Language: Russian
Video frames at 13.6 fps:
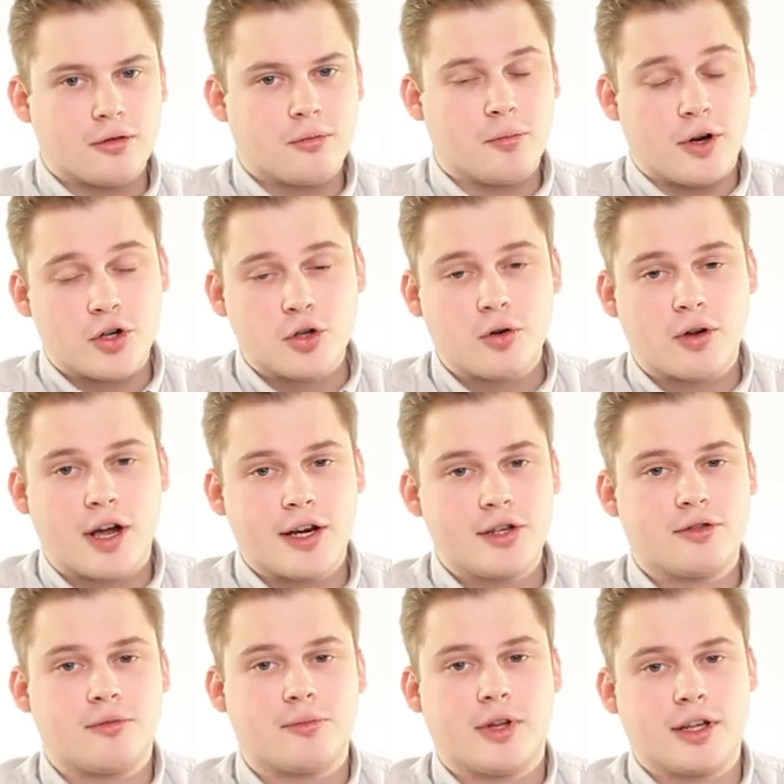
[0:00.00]
большое
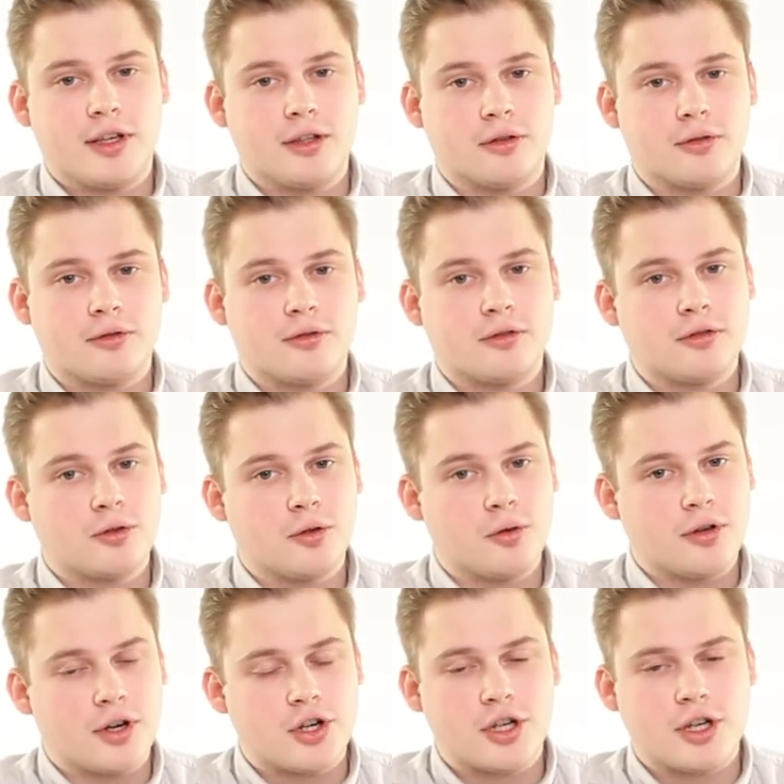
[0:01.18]
количество плагинов, но
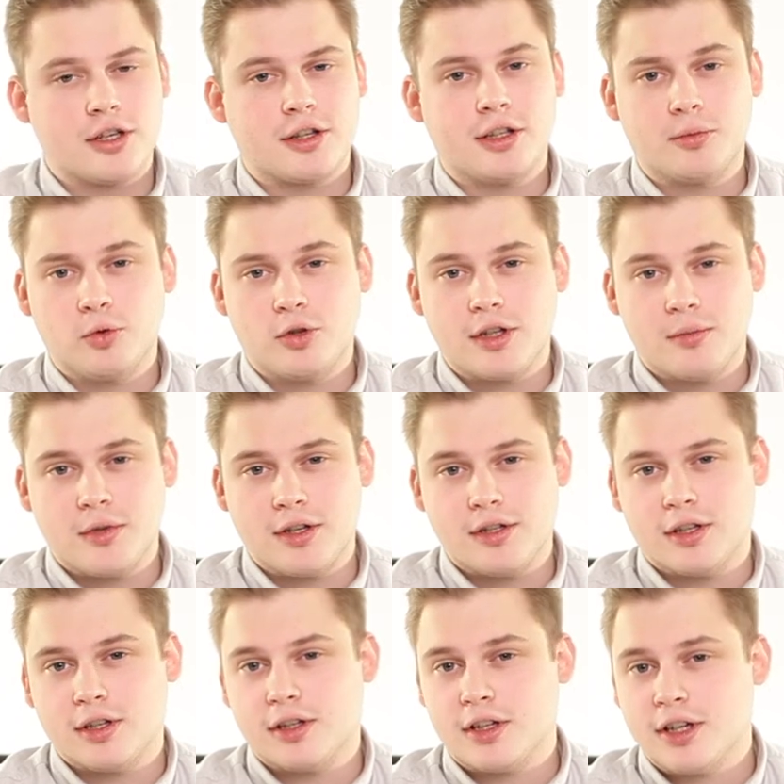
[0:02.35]
решение для мультимедиа
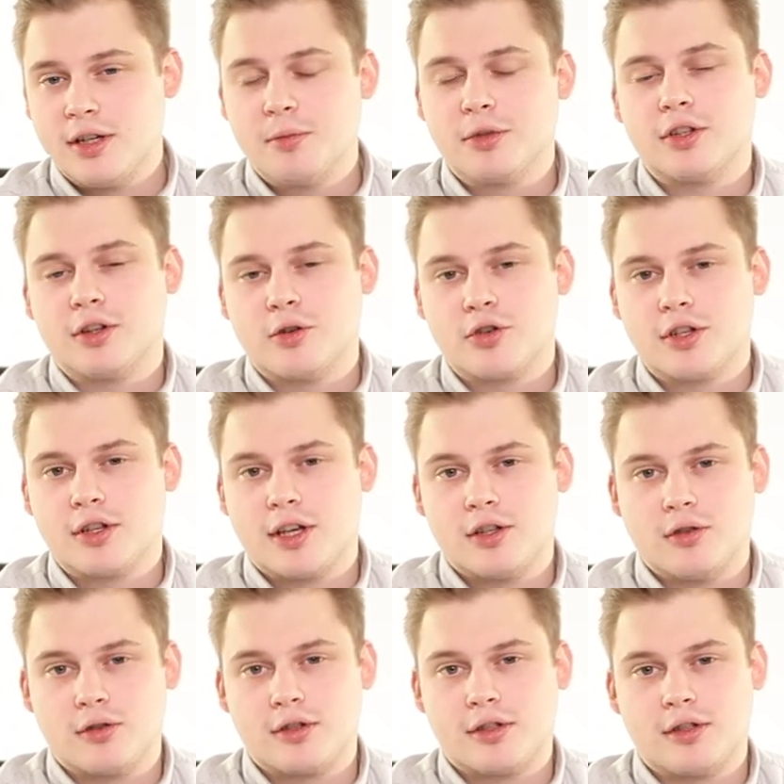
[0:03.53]
и климата тоже
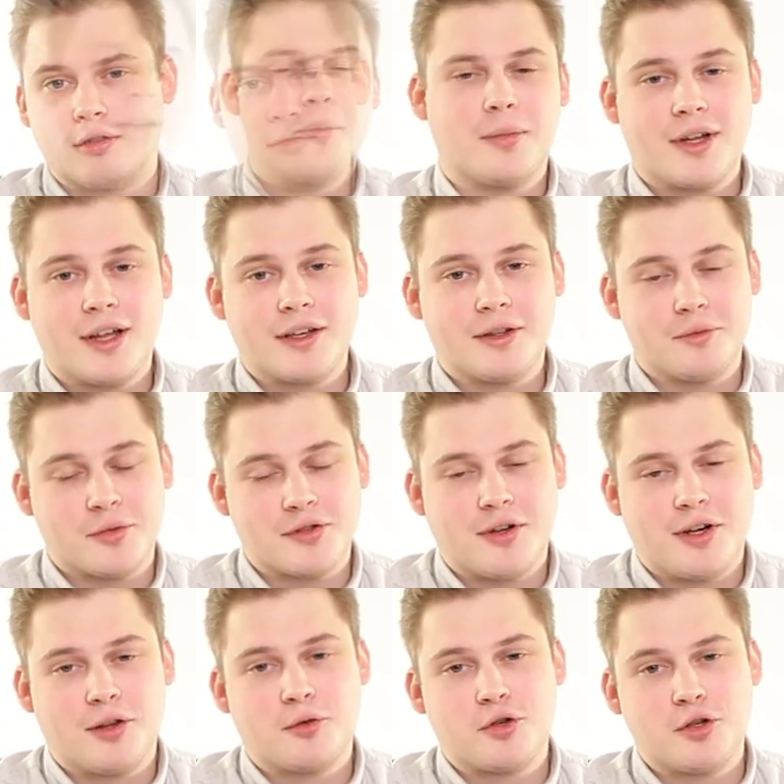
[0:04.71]
найдется. Плагины
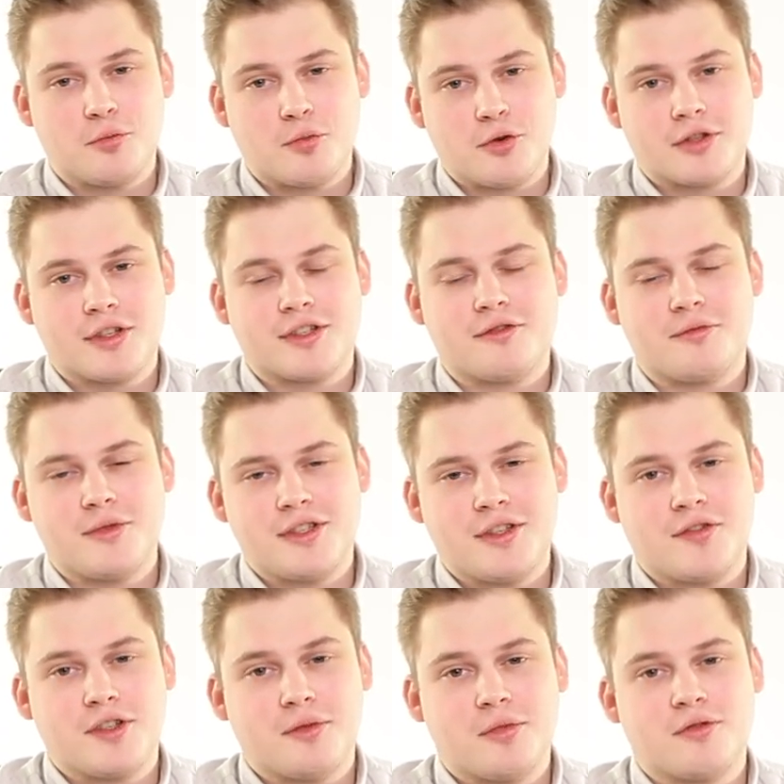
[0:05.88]
позволяют очень просто совместить в
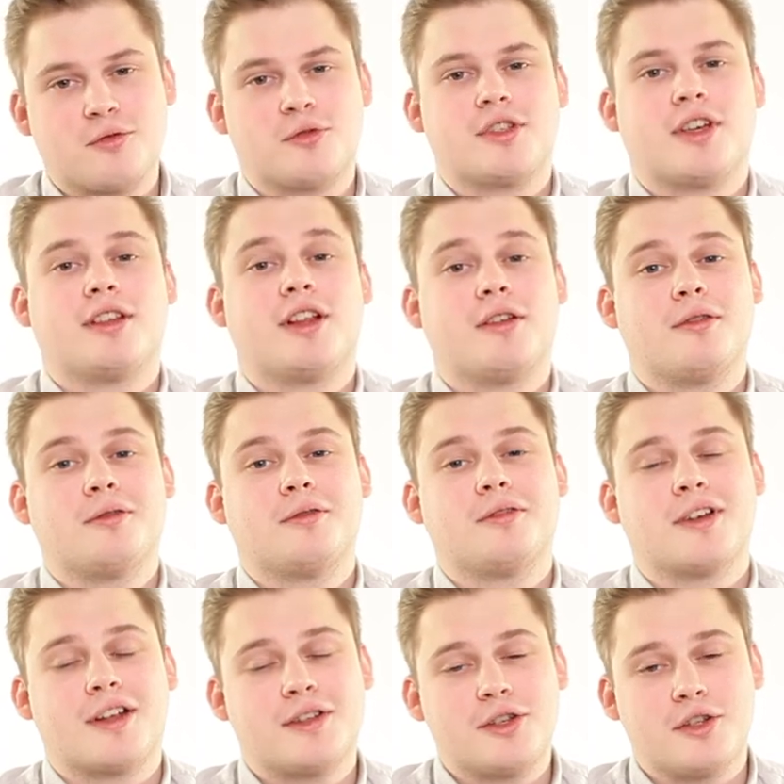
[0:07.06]
себе функционал
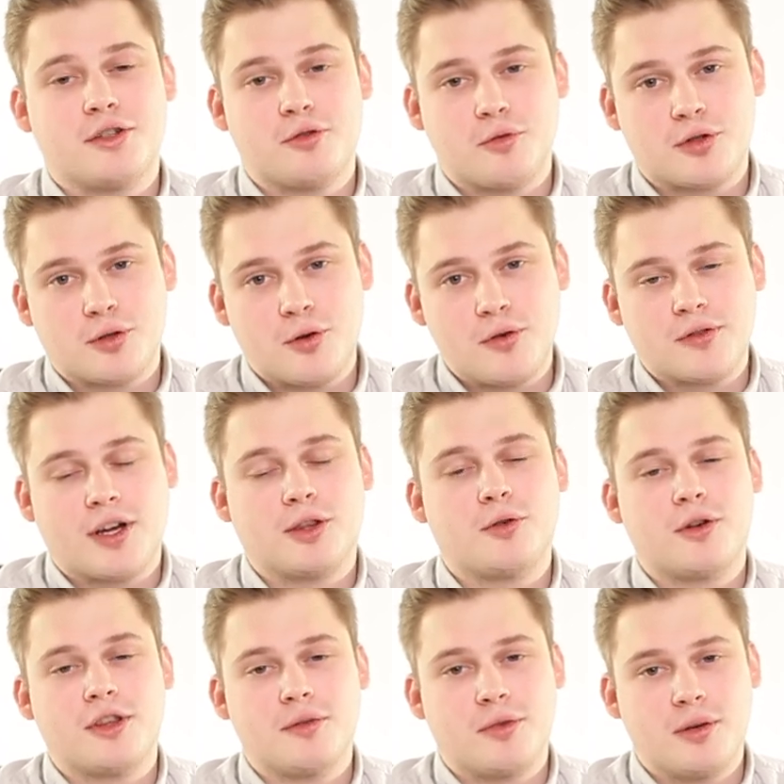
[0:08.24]
различных устройств, которые
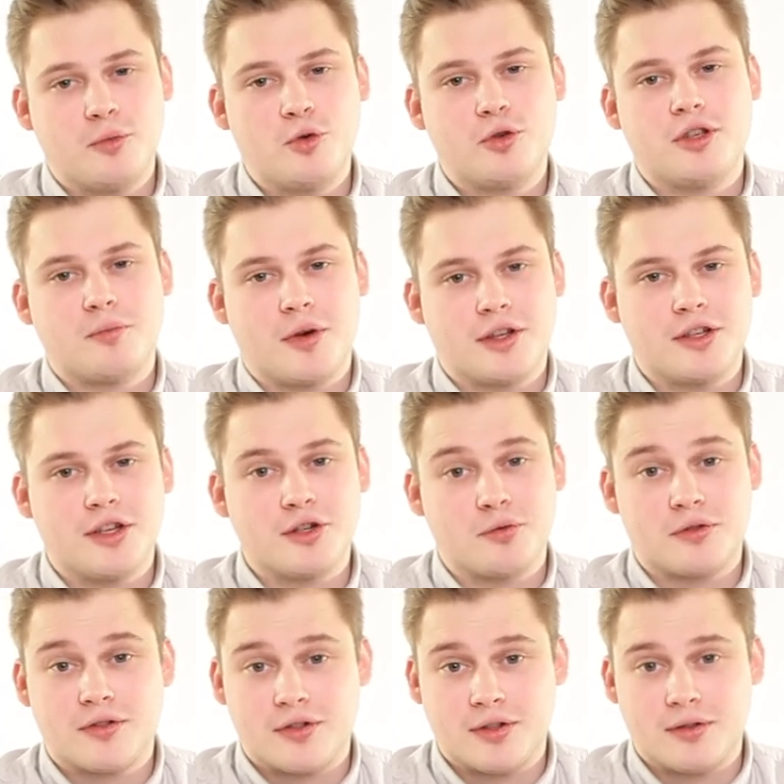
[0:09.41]
напрямую не
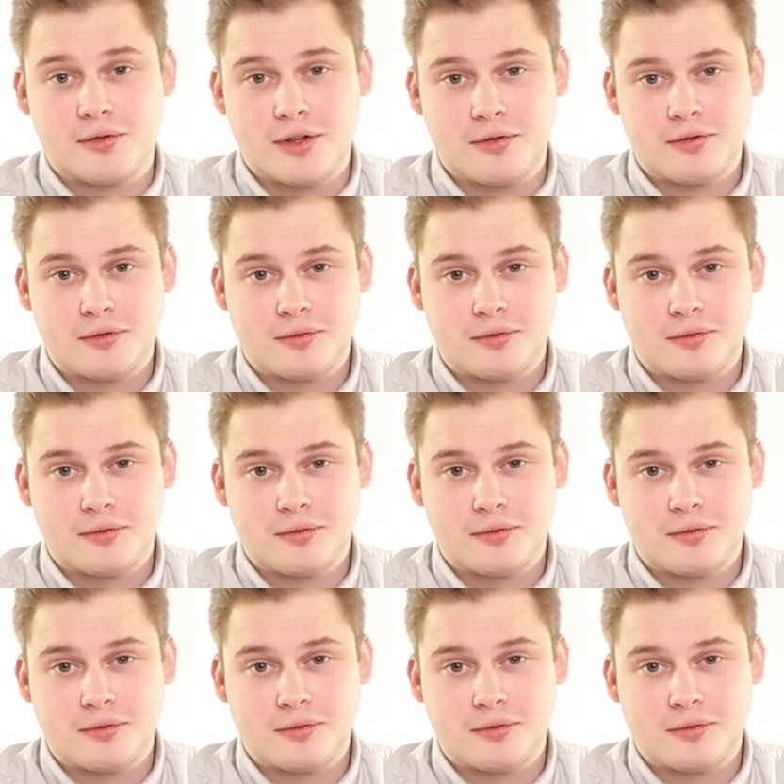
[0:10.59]
поддерживаются Z-Wave.